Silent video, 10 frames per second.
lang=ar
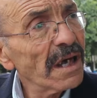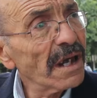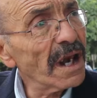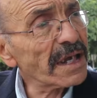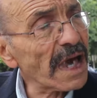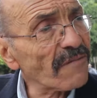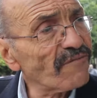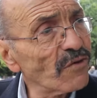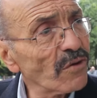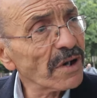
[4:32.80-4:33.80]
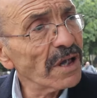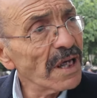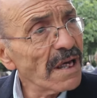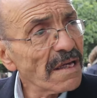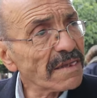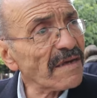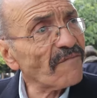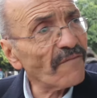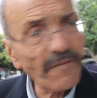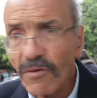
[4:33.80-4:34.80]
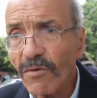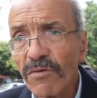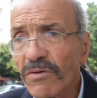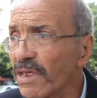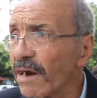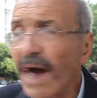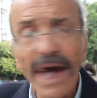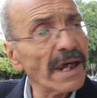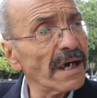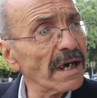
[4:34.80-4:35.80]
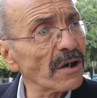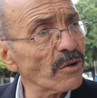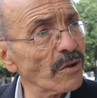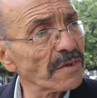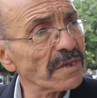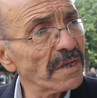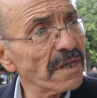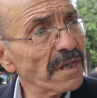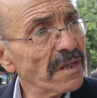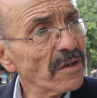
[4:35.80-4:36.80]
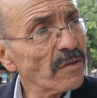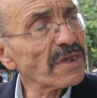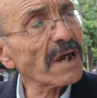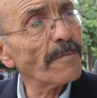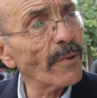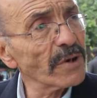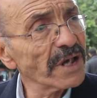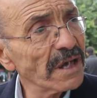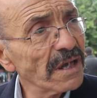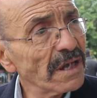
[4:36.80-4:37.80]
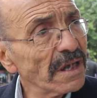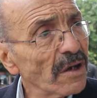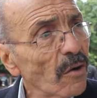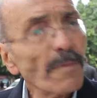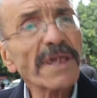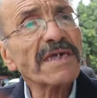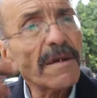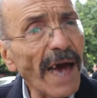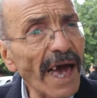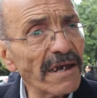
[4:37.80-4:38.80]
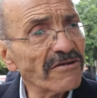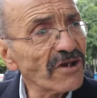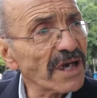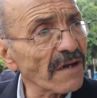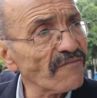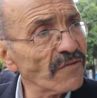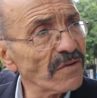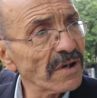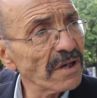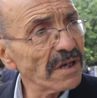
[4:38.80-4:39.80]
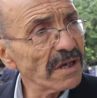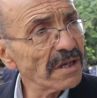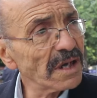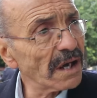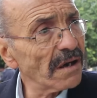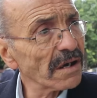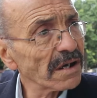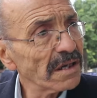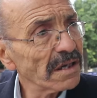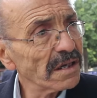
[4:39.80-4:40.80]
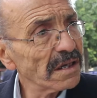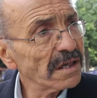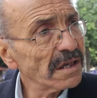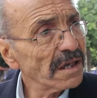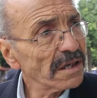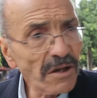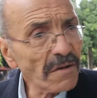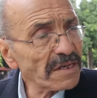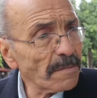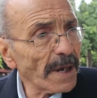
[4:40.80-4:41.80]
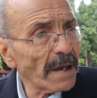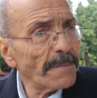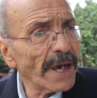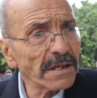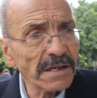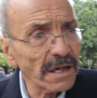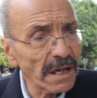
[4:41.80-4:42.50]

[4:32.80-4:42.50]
للكارفور صفوا على الروز ضربوني ومازال ما حلش الكارفور يا لور دونك سي با لا بين